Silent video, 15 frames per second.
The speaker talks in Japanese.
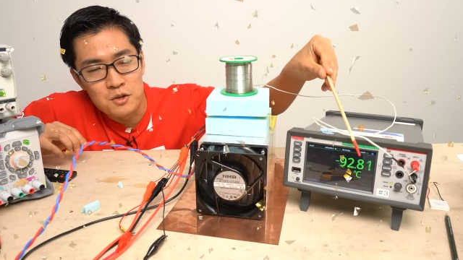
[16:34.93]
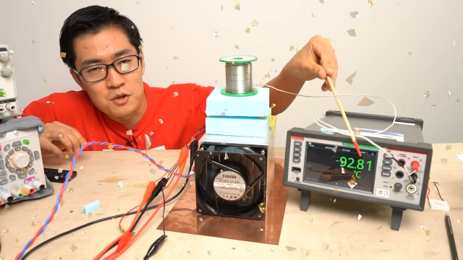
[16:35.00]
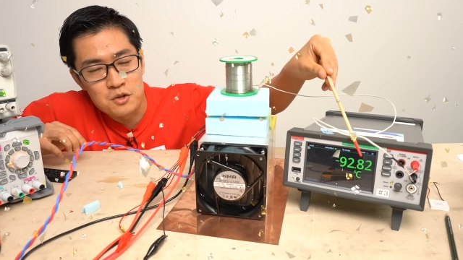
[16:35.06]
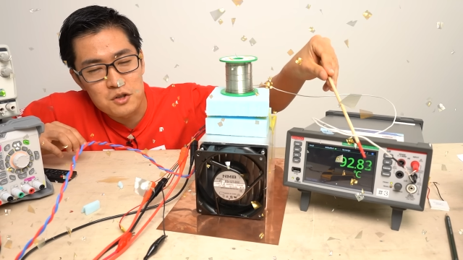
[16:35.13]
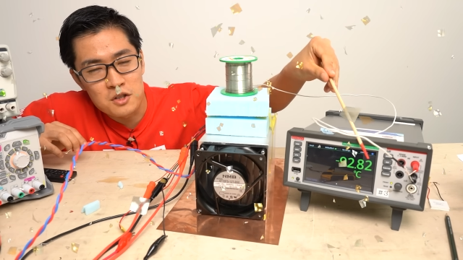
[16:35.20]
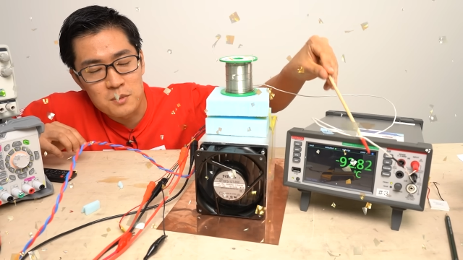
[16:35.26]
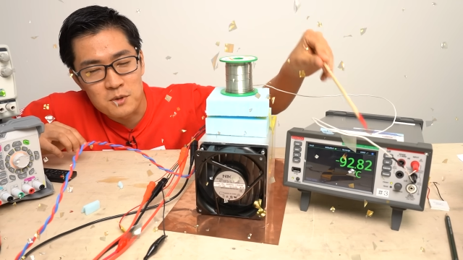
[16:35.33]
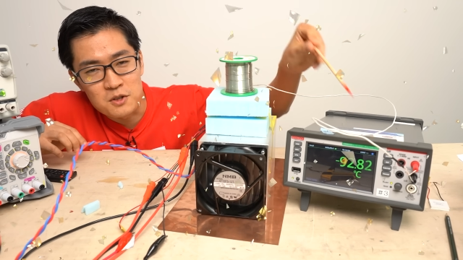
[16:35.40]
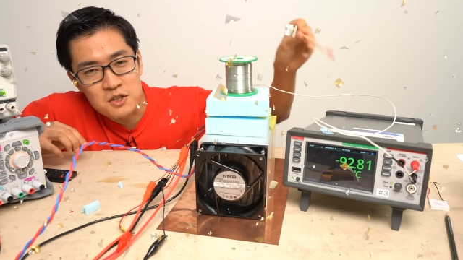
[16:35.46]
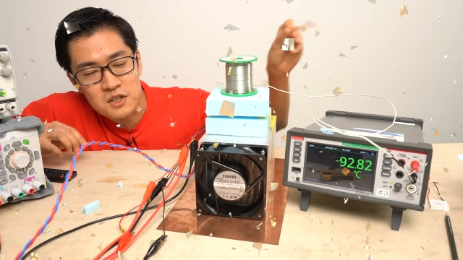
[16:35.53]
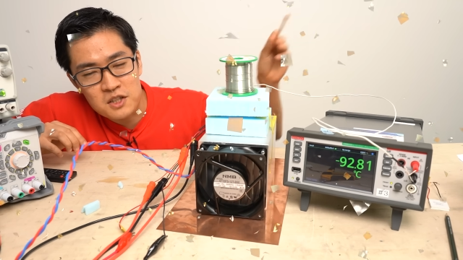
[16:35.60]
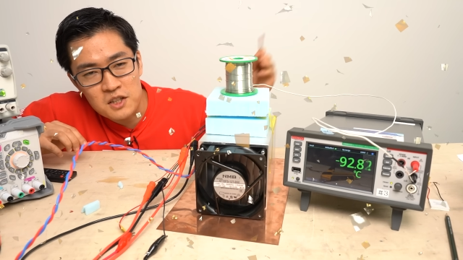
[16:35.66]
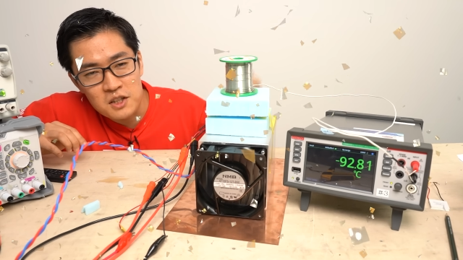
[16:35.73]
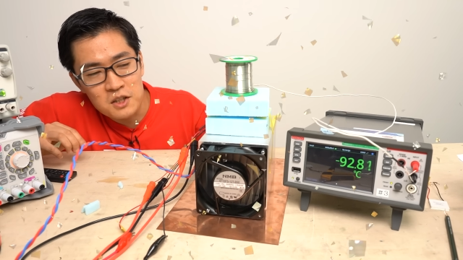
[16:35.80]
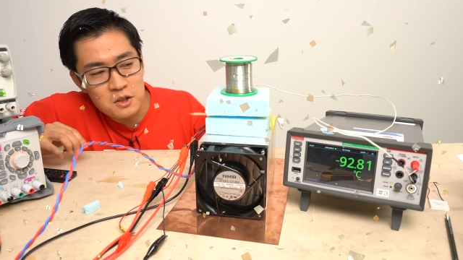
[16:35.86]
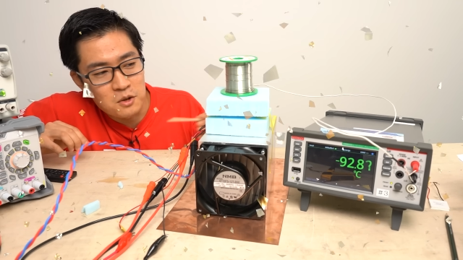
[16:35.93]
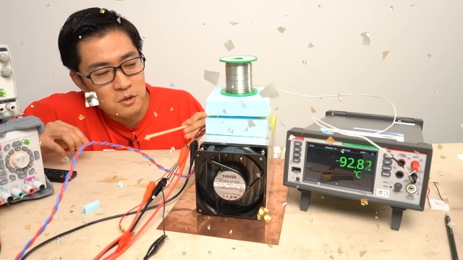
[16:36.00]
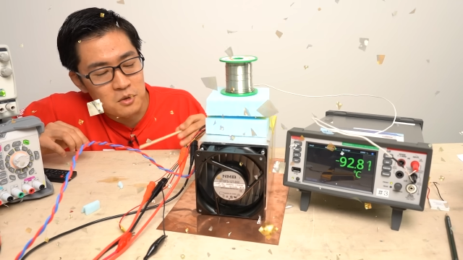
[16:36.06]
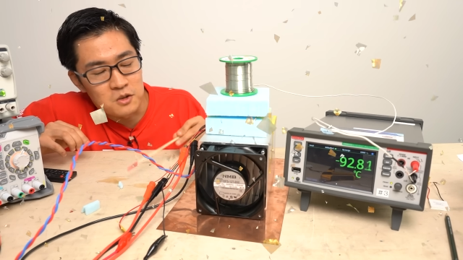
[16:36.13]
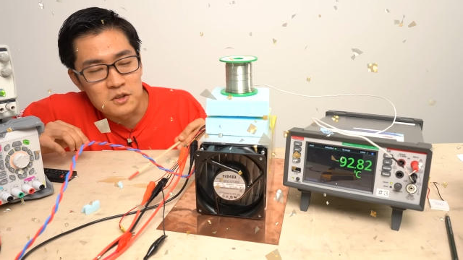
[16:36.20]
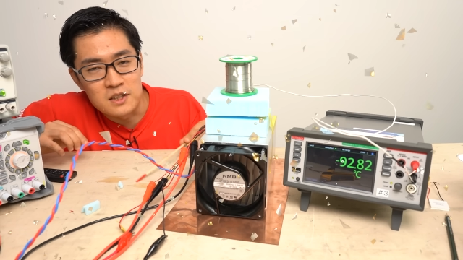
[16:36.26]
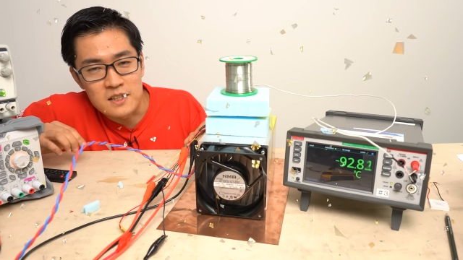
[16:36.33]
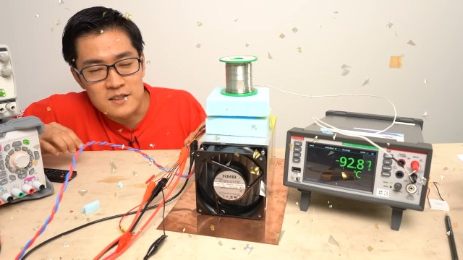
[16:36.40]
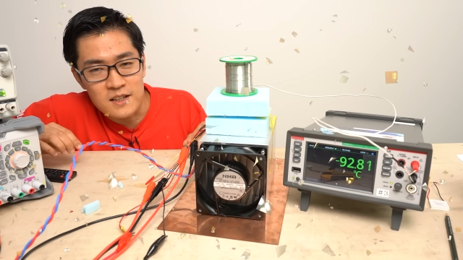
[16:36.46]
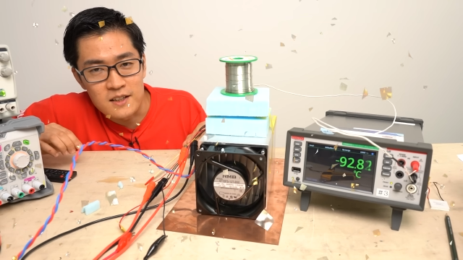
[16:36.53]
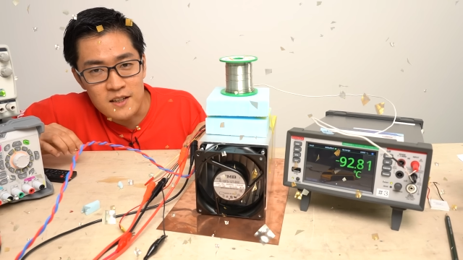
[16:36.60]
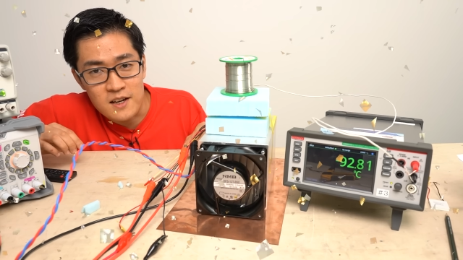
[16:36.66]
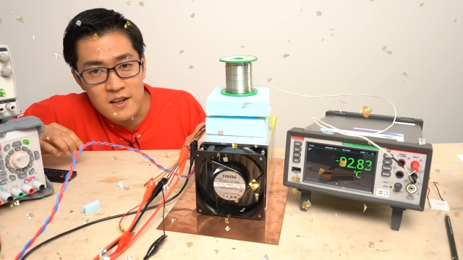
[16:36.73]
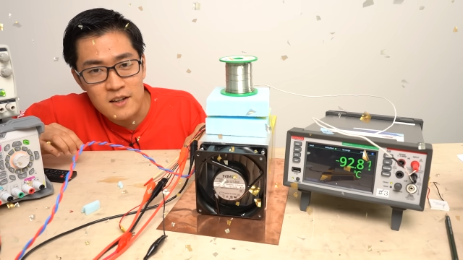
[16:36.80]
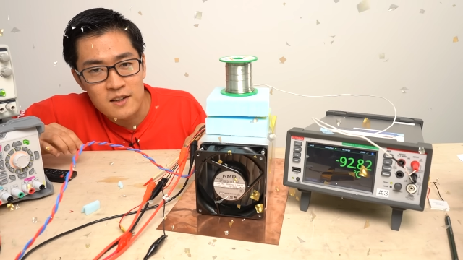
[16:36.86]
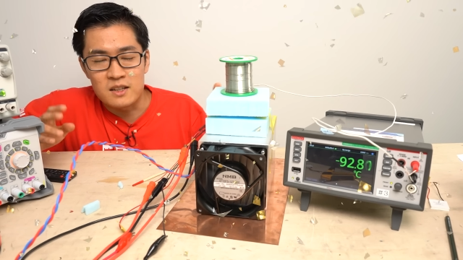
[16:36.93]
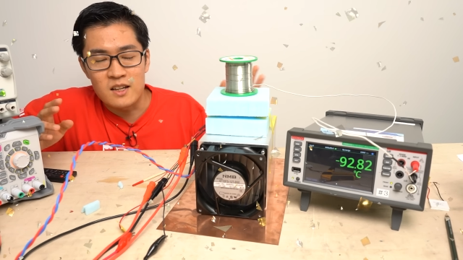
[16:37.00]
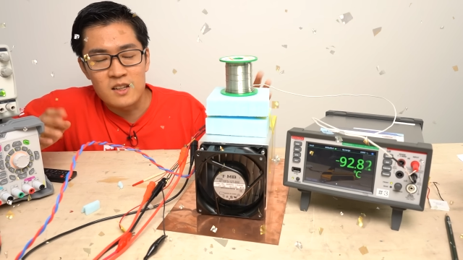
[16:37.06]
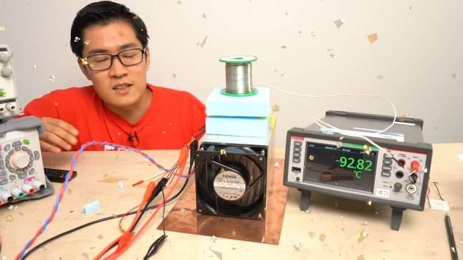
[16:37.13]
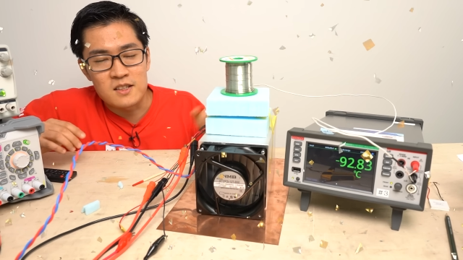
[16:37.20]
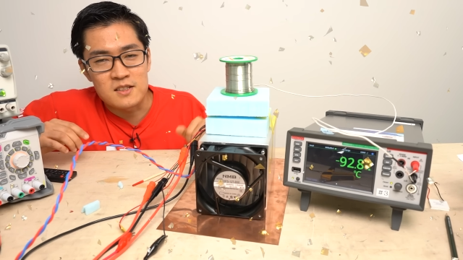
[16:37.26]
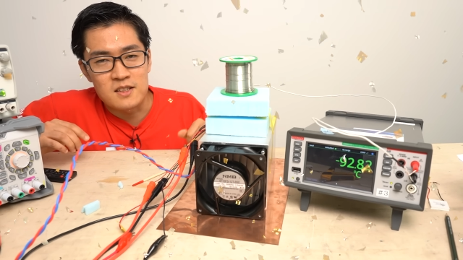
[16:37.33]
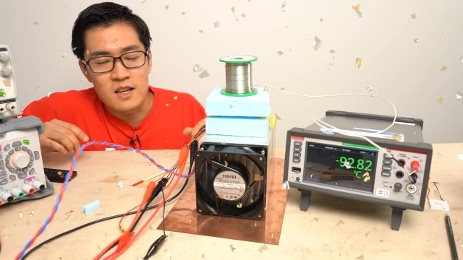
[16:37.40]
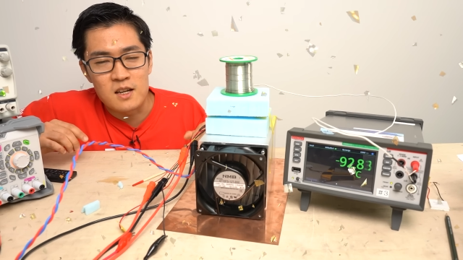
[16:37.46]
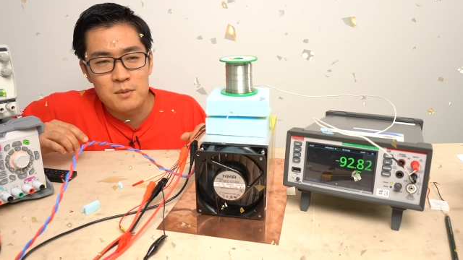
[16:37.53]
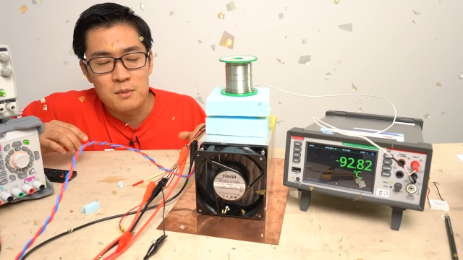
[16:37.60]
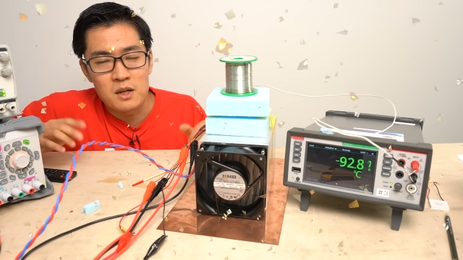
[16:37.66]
YouTube 新記録ですかね。ただですね、